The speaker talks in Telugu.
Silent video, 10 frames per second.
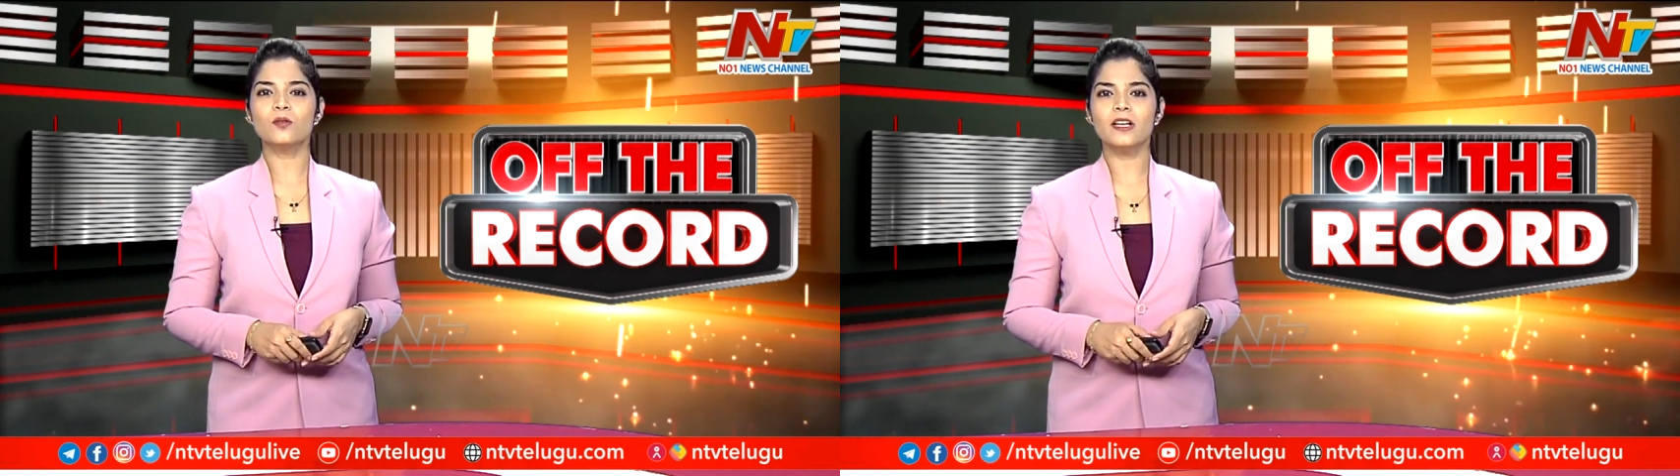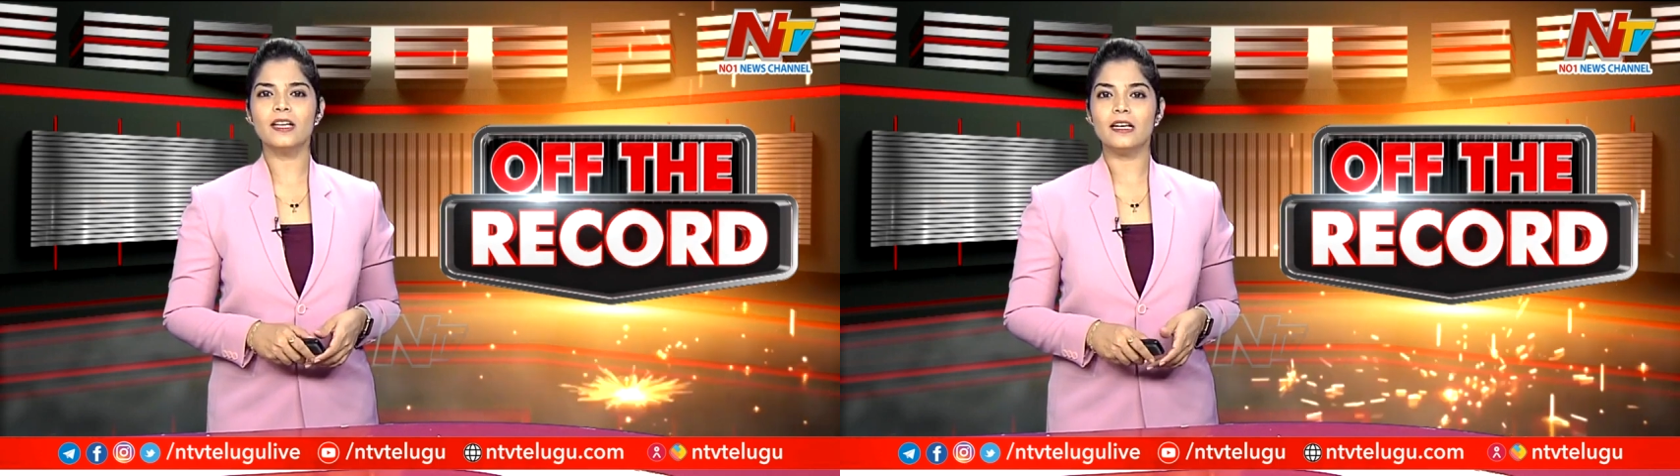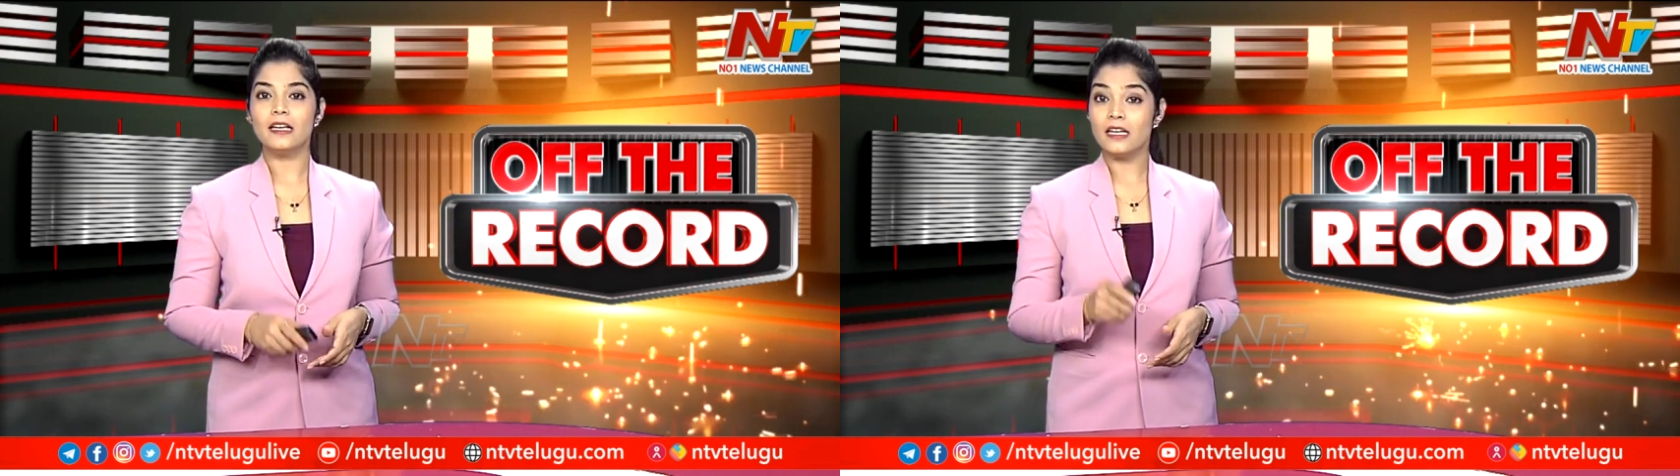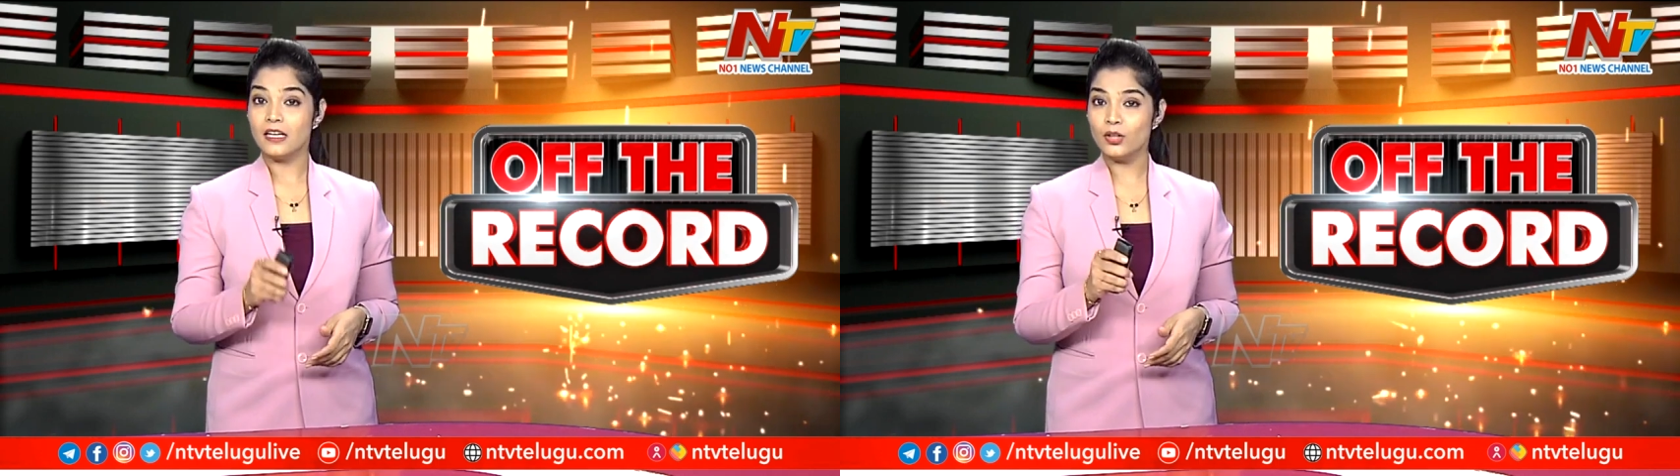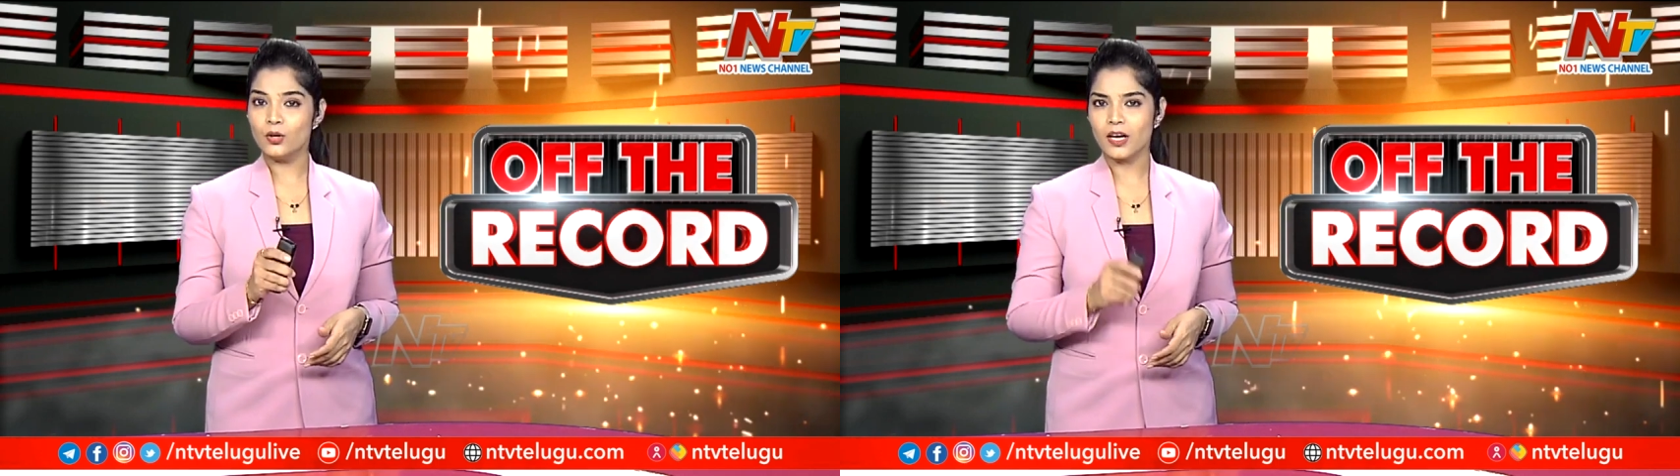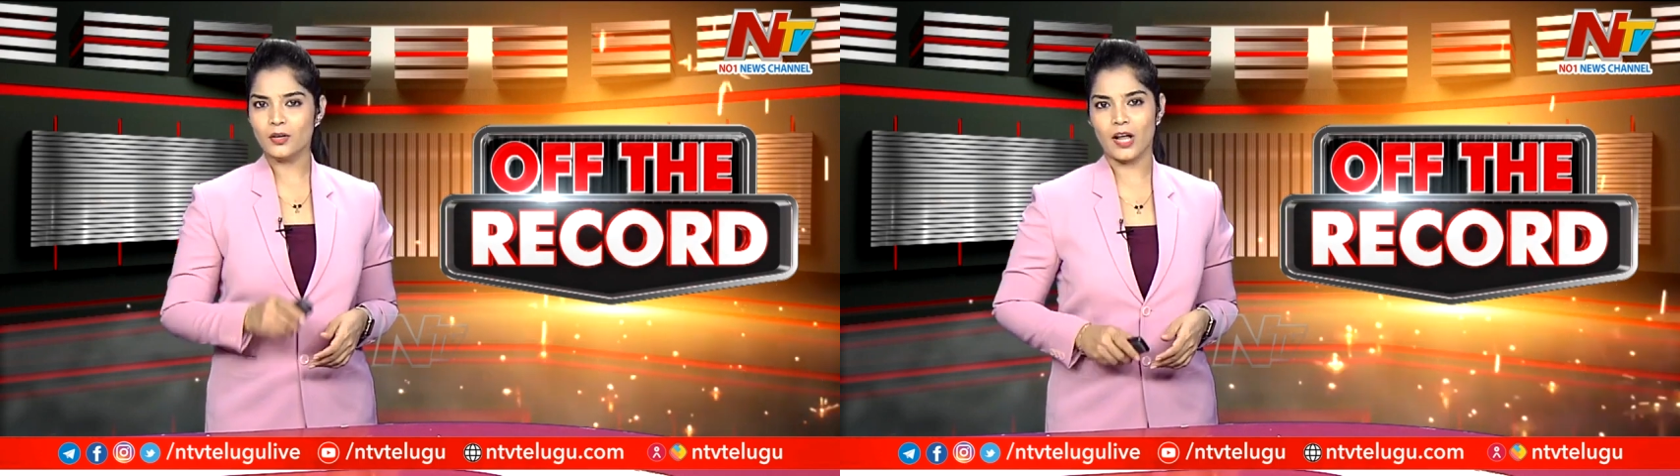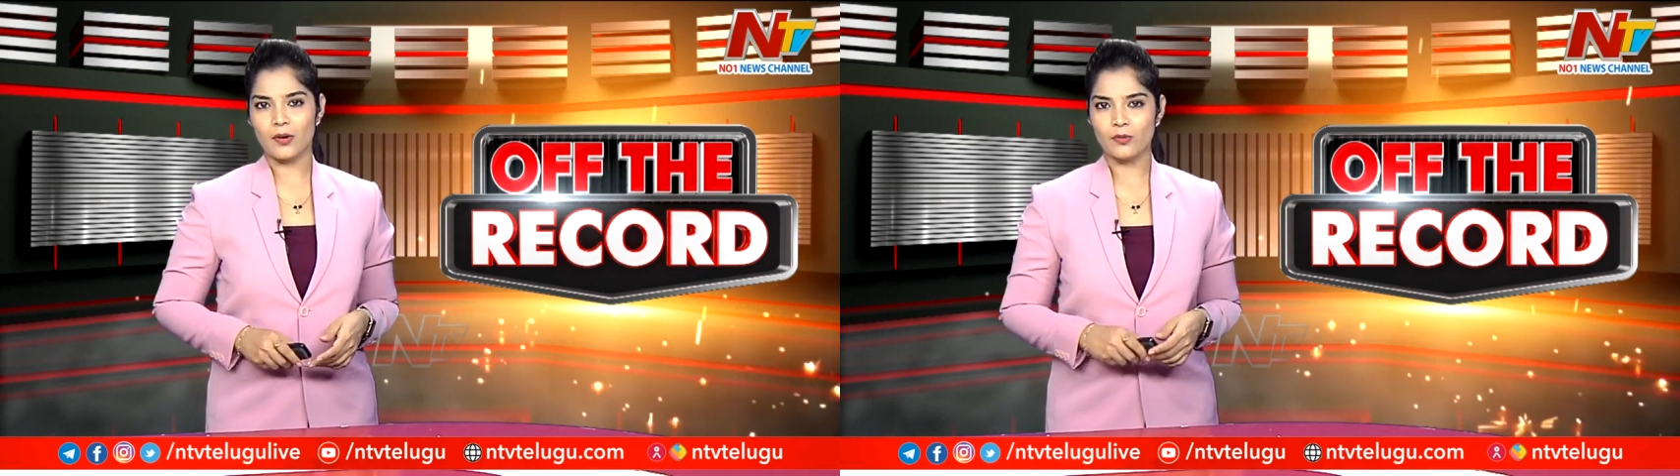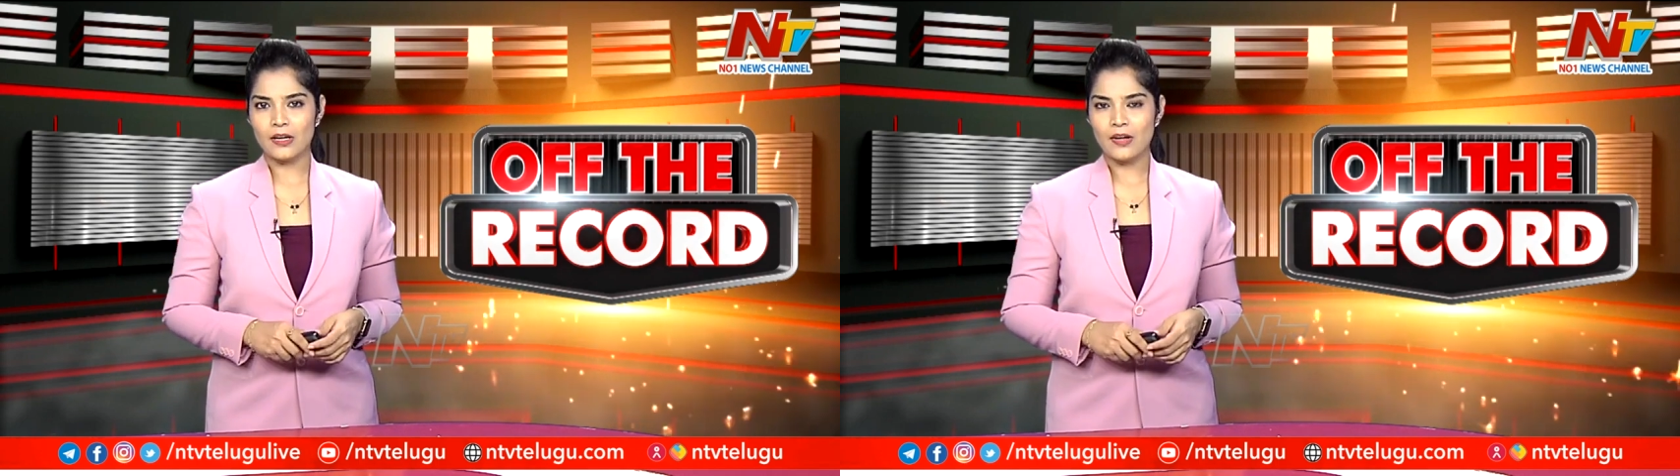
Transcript: వద్దని ఇందుకంటున్నారు